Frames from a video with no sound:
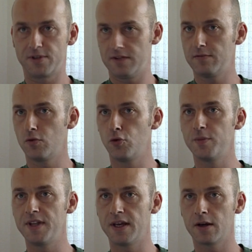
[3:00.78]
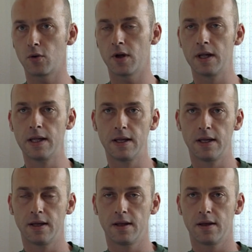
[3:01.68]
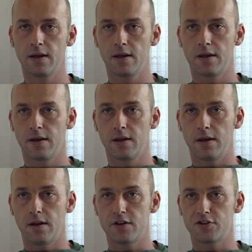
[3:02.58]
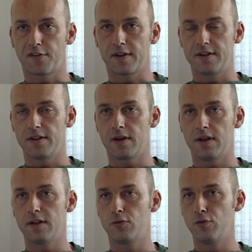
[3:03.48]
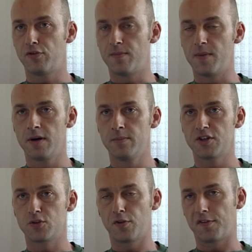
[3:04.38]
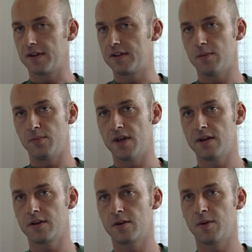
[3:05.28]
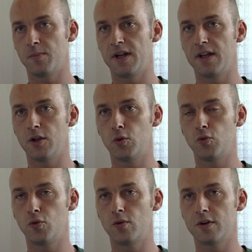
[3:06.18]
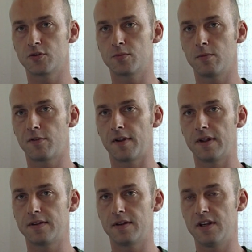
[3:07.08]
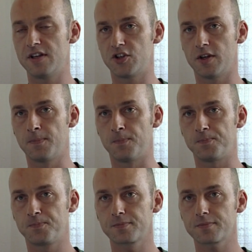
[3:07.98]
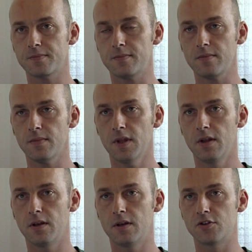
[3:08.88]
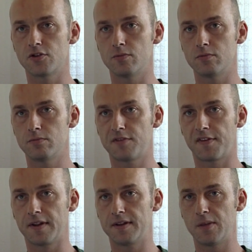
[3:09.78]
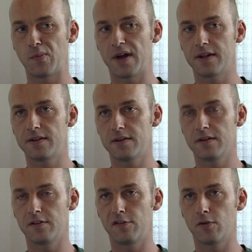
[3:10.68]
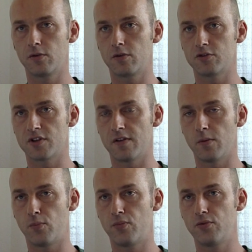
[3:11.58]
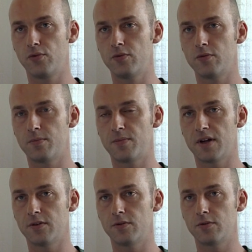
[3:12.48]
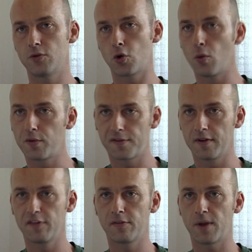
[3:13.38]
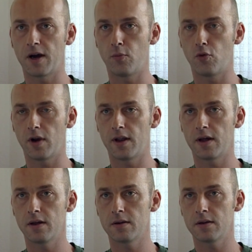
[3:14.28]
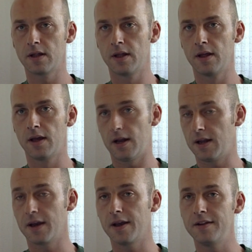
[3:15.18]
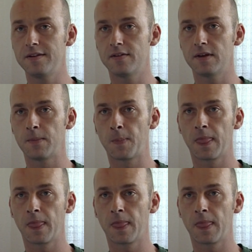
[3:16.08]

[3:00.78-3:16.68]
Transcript: petit volume d'air. Quoi. Et là, je sentais un étouffement, mais je me sentais bien quand même malgré tout. Quoi. Je me sentais léger et je me sentais partir, disons que je n'avais plus une part de, conscience par rapport à la, à la réalité.